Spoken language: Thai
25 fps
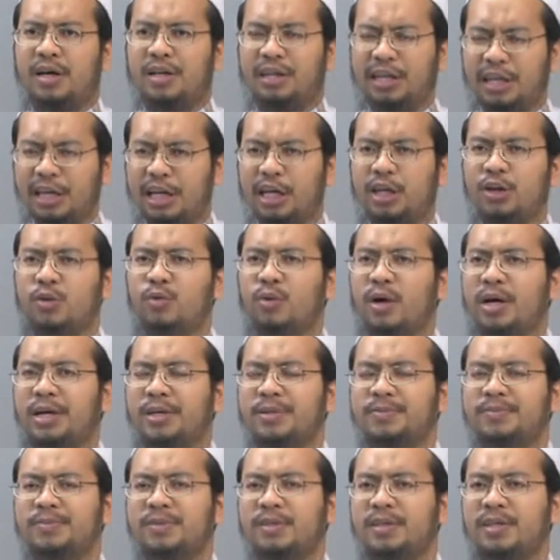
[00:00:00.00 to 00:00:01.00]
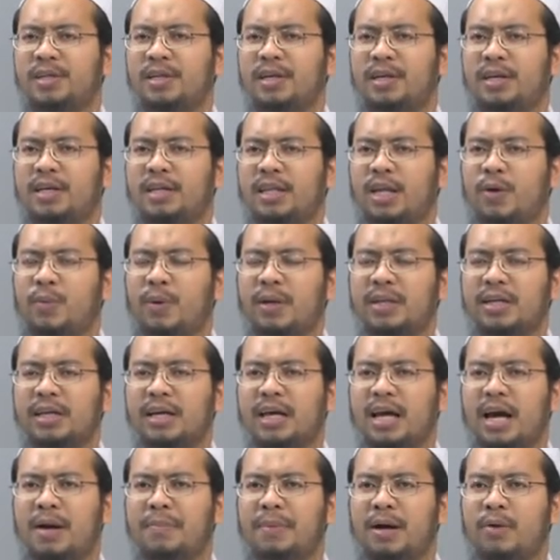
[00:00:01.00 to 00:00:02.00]
ดีด้วย ในวัน
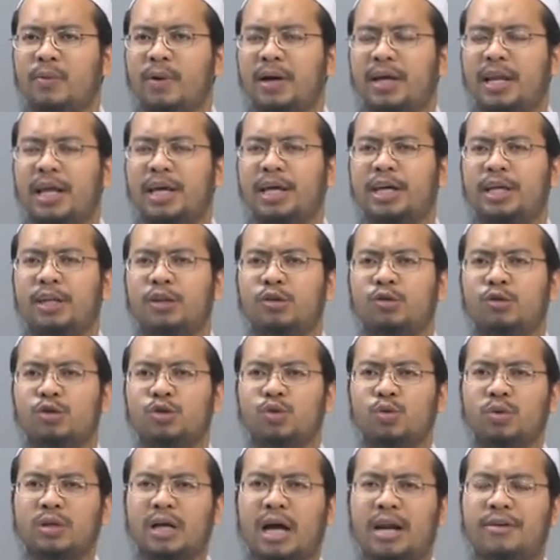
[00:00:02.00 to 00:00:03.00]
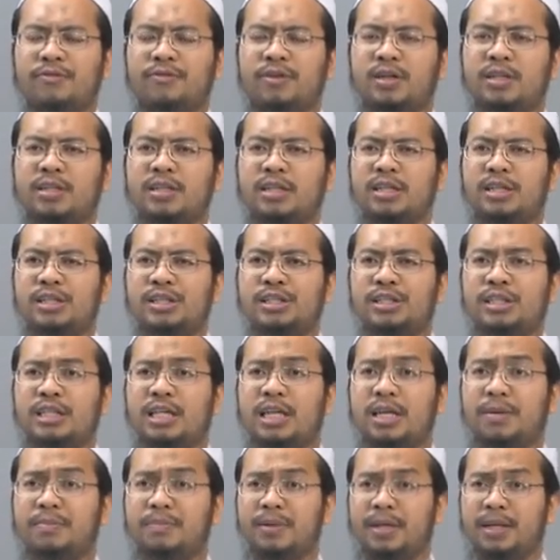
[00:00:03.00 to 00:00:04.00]
เกียร์มาไวไลฮินนชูรการฟื้นคืน
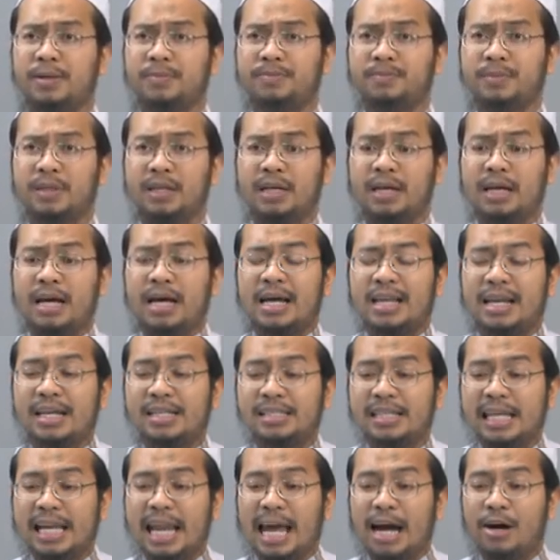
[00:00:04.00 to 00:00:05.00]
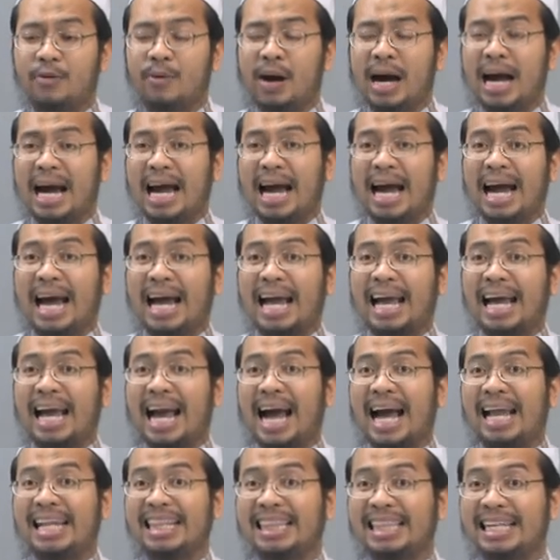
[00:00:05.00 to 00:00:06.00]
ชีพเนี่ยนั้นแสดงว่า
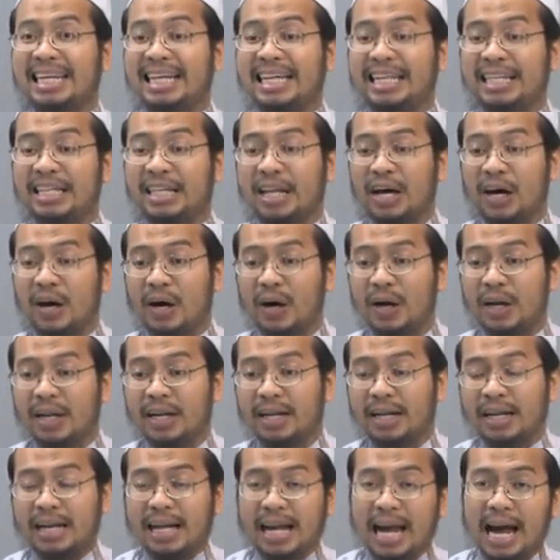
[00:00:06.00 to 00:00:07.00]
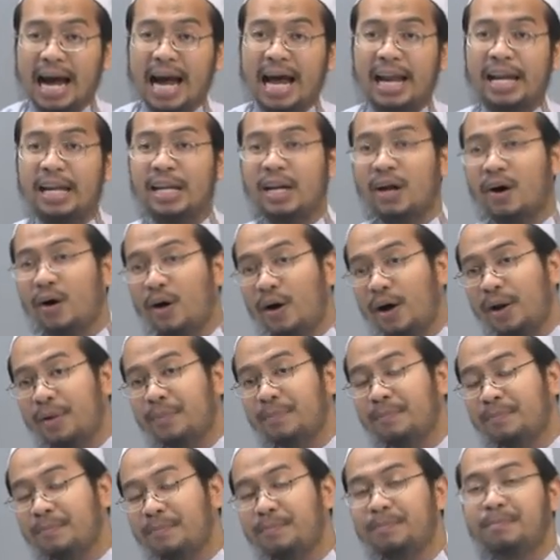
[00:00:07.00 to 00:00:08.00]
การตื่นนอน การนอน
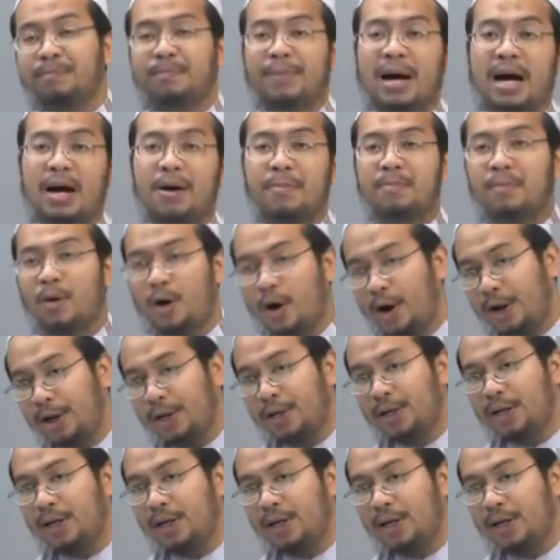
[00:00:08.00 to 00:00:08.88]
พักผ่อน